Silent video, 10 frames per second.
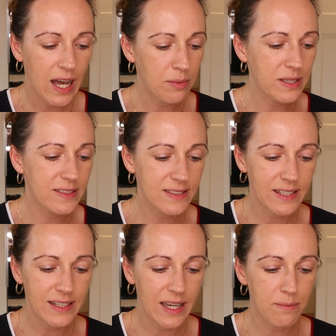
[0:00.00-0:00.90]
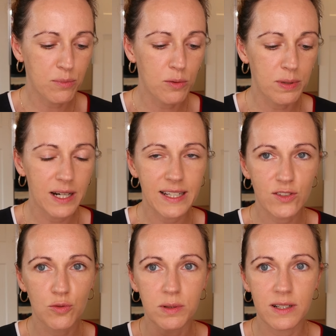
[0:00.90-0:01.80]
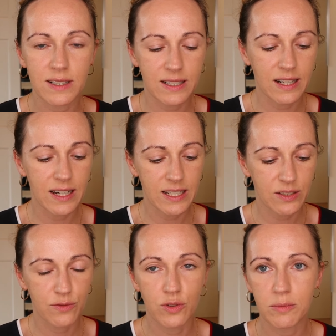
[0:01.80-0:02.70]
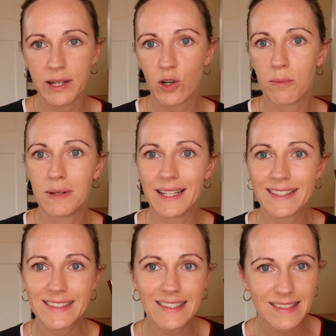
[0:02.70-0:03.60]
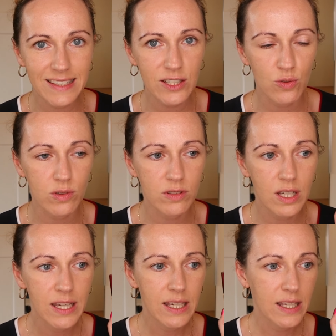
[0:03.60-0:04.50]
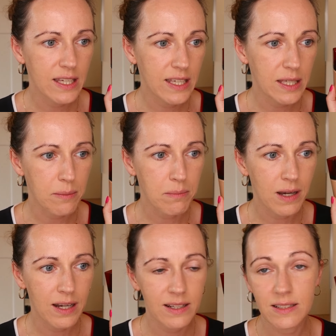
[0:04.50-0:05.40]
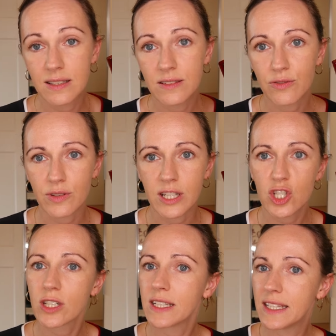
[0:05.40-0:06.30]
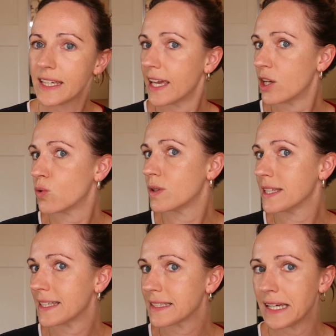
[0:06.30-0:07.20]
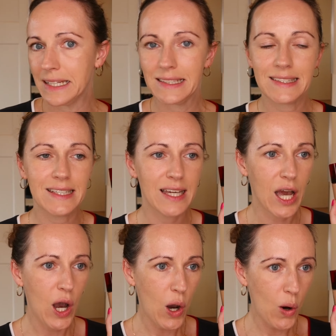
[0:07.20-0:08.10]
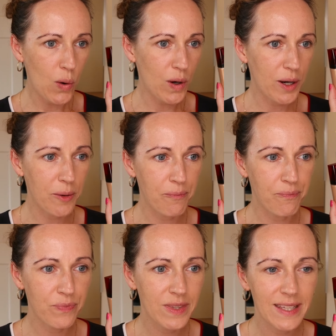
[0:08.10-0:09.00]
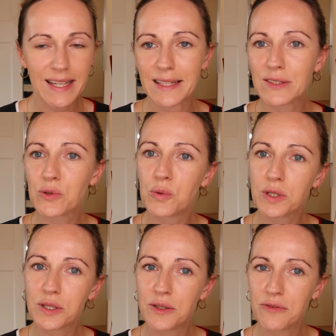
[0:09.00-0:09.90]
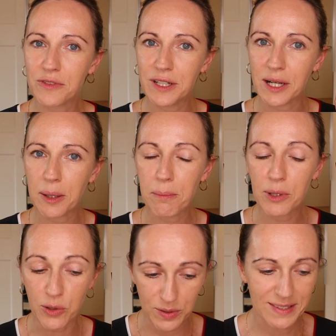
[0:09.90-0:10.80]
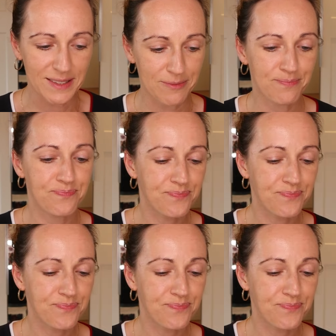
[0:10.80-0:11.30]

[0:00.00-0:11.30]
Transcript: Aber ihr seht, ein Pumper hat super gereicht für mein komplettes Gesicht und ich mag diese Foundation richtig gerne und jetzt kann ich sie auch ähm, ganz gut wieder benutzen.